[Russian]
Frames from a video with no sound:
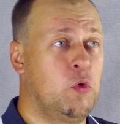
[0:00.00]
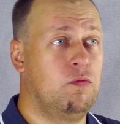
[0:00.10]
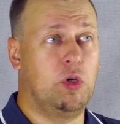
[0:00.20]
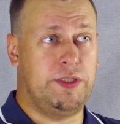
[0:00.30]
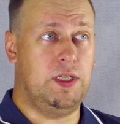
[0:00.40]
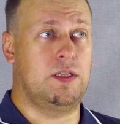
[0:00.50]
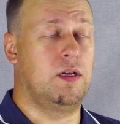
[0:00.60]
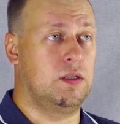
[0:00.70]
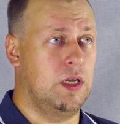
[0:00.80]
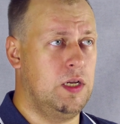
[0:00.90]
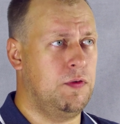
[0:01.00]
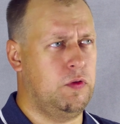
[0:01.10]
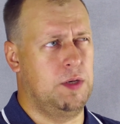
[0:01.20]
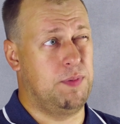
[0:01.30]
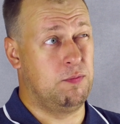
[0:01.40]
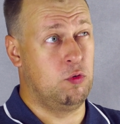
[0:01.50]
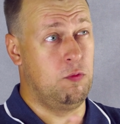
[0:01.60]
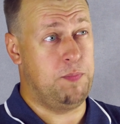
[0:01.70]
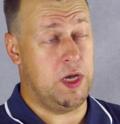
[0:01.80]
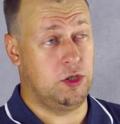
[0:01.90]
У него есть несколько тарифов, там,
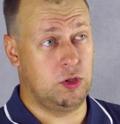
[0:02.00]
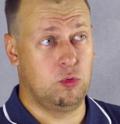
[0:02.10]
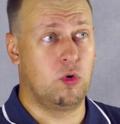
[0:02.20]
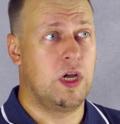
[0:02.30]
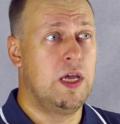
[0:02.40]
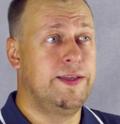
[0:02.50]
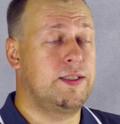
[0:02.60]
по-моему, 5 штук,